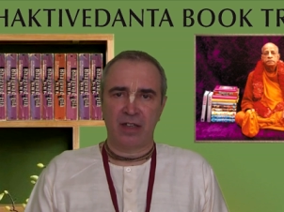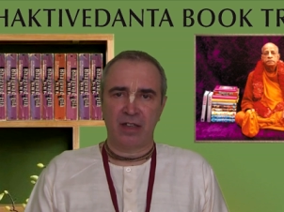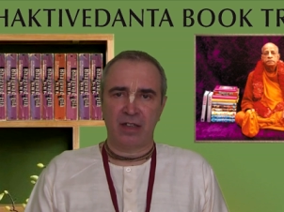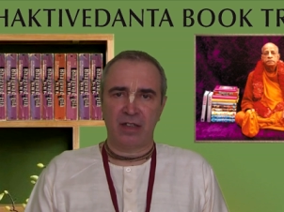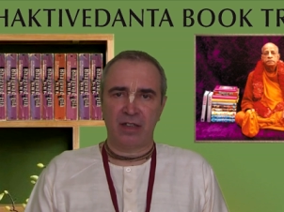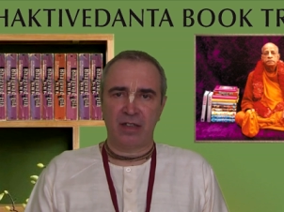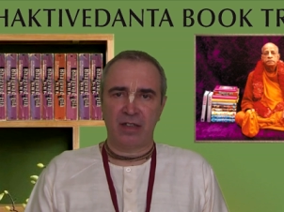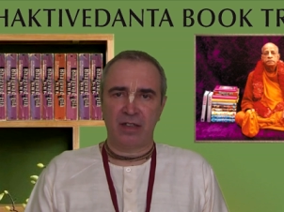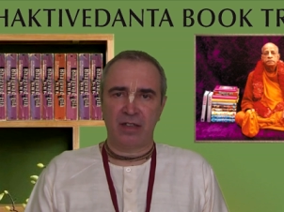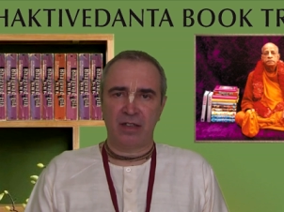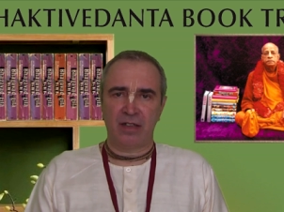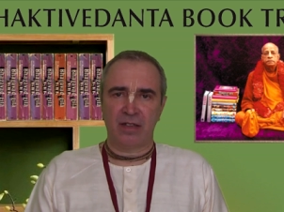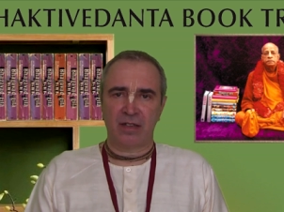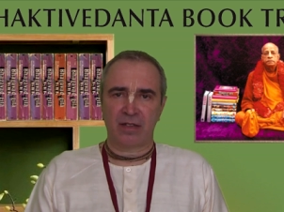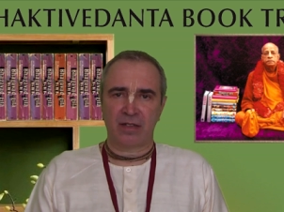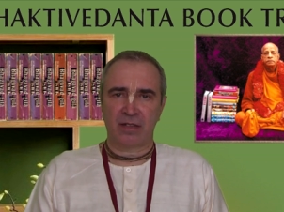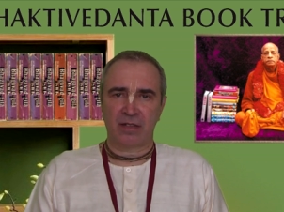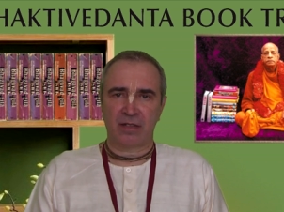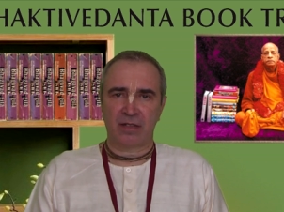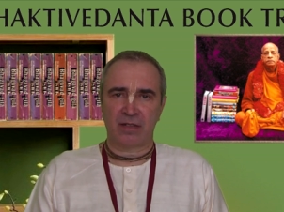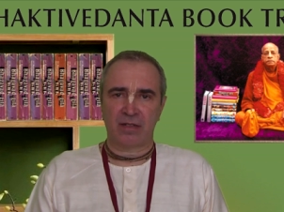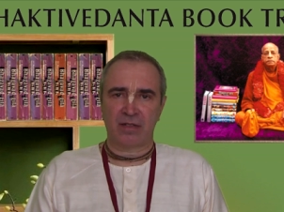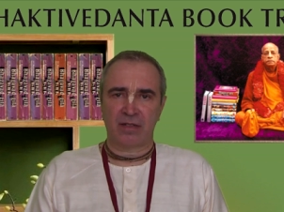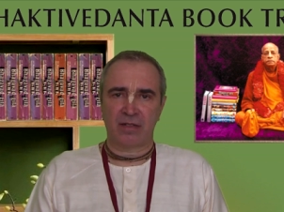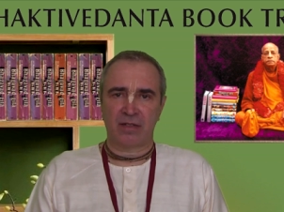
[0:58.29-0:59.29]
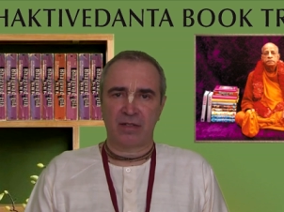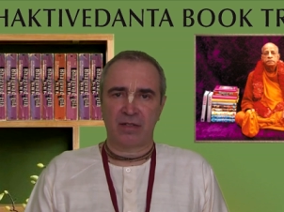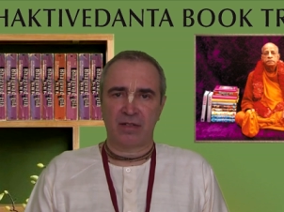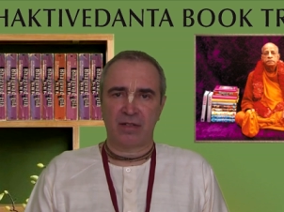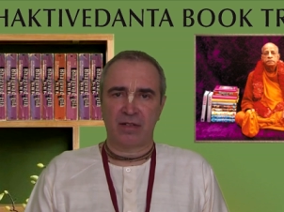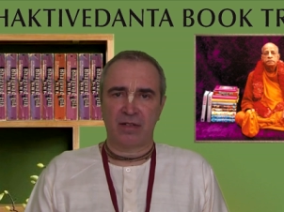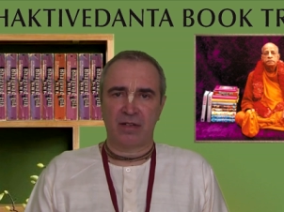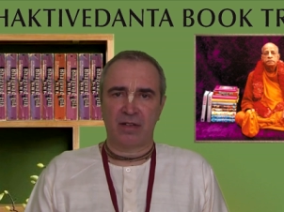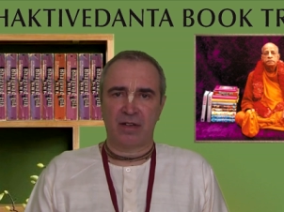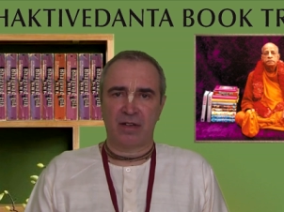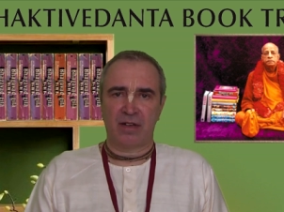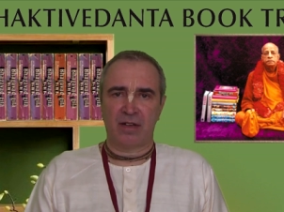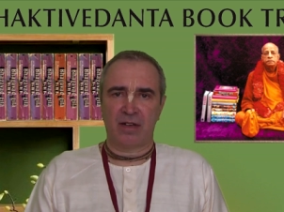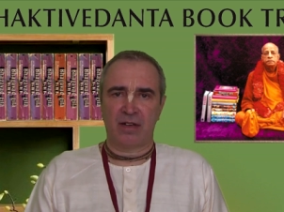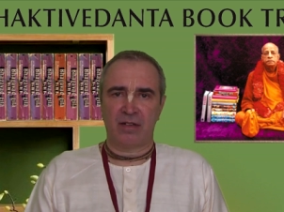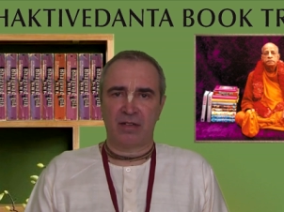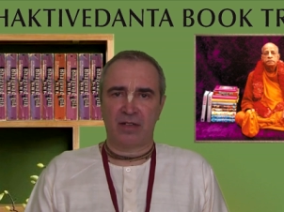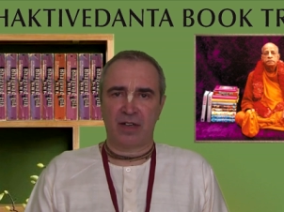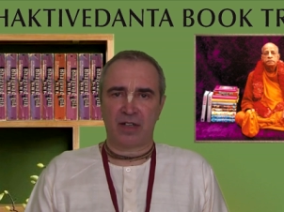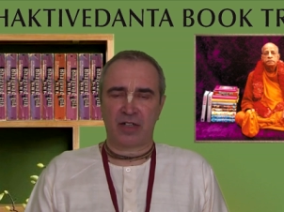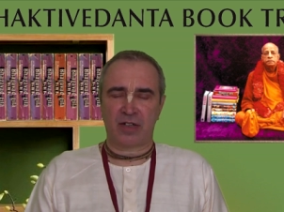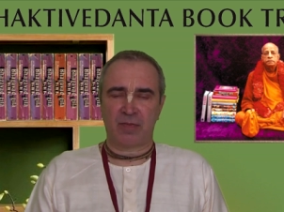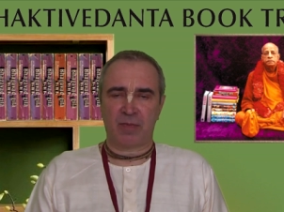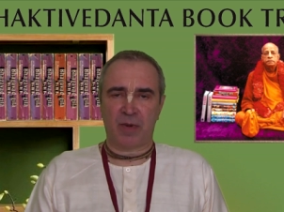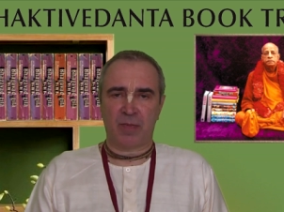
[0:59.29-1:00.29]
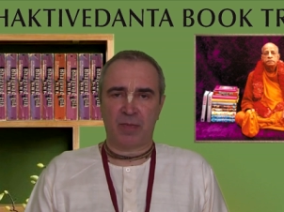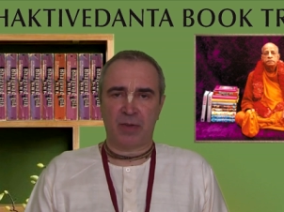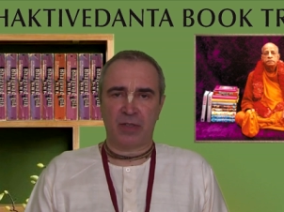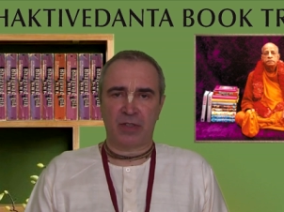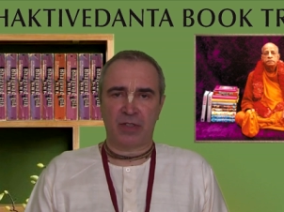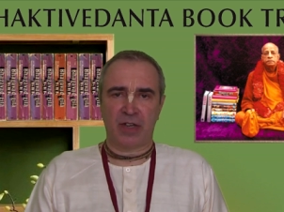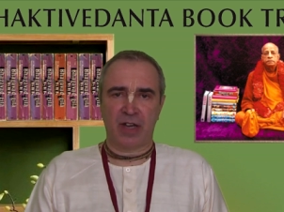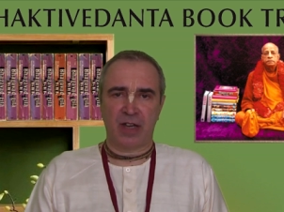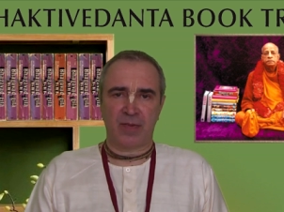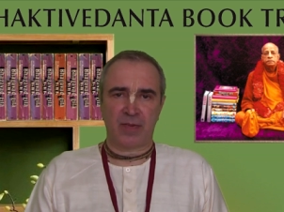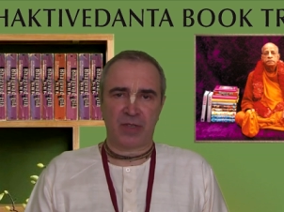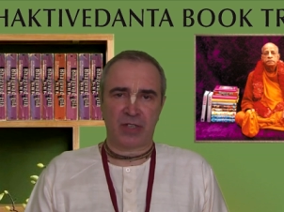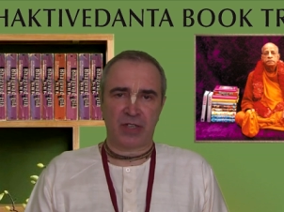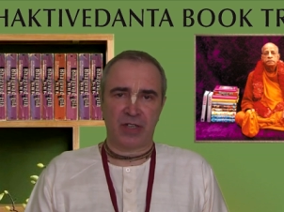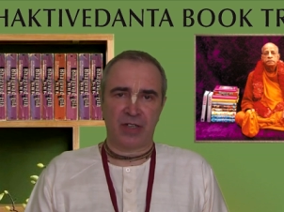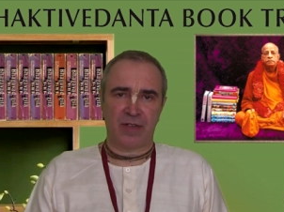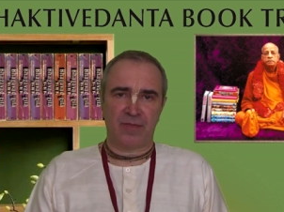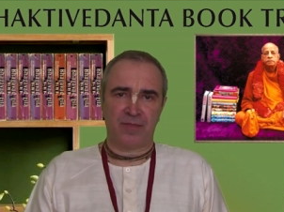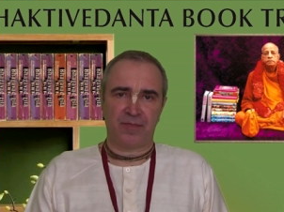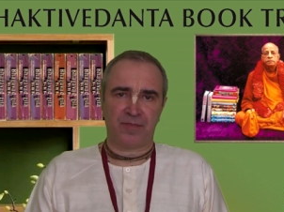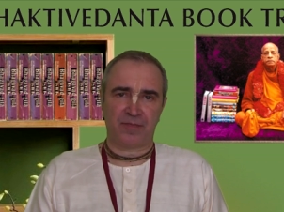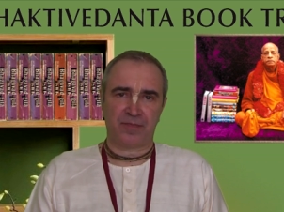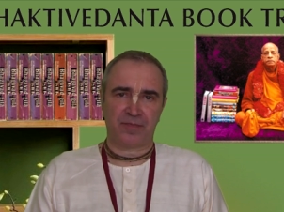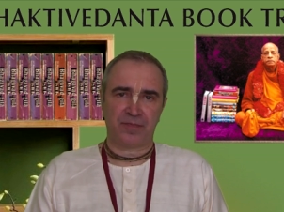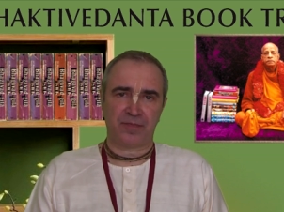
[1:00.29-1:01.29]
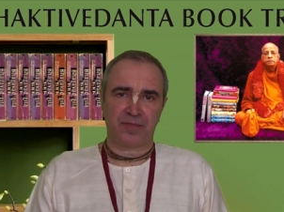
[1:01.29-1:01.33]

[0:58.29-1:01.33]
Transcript: и также попытаемся